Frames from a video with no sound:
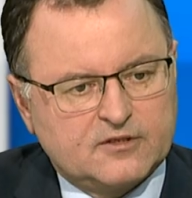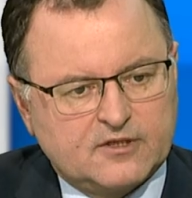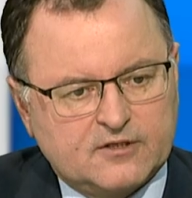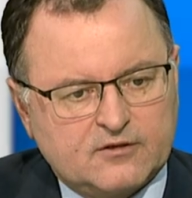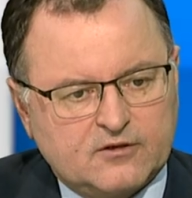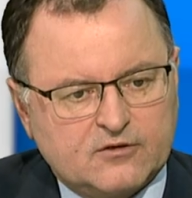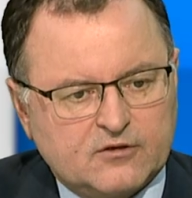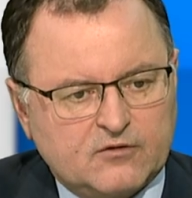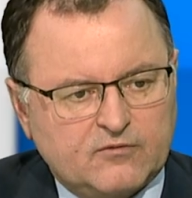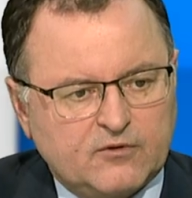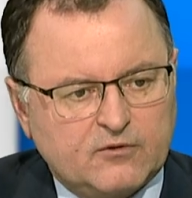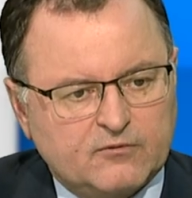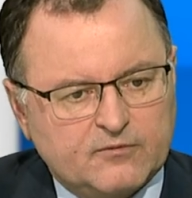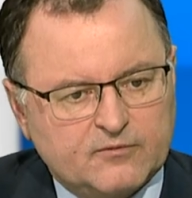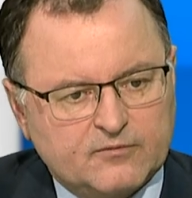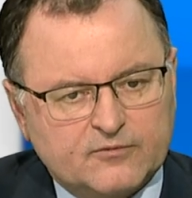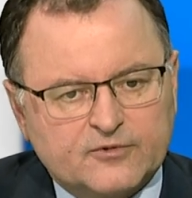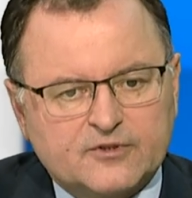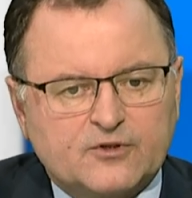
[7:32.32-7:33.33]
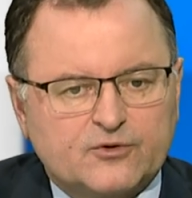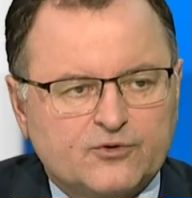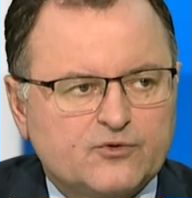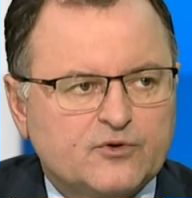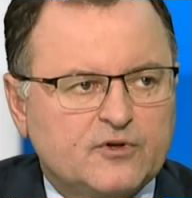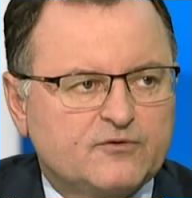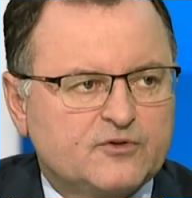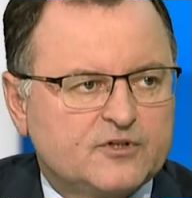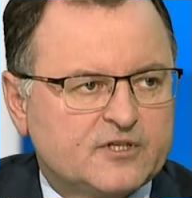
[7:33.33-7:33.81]
zastosował,
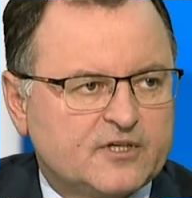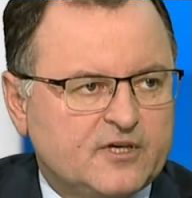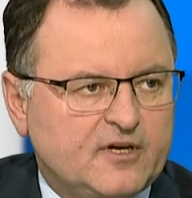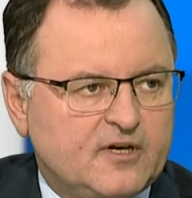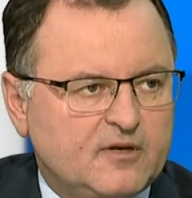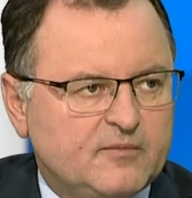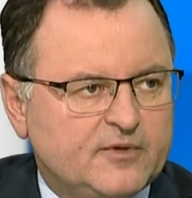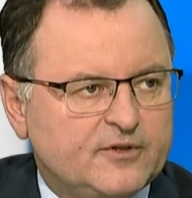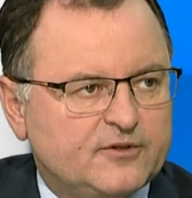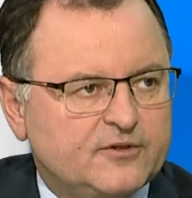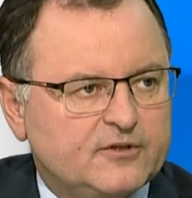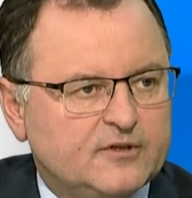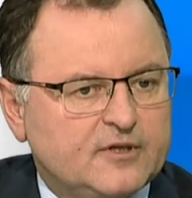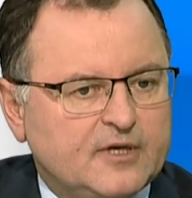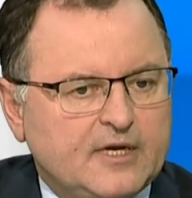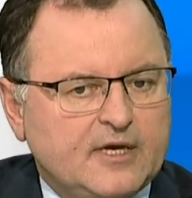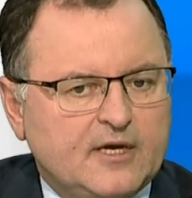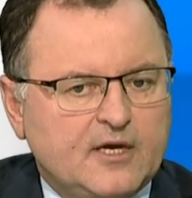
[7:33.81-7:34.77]
stosuje wszystkie elementy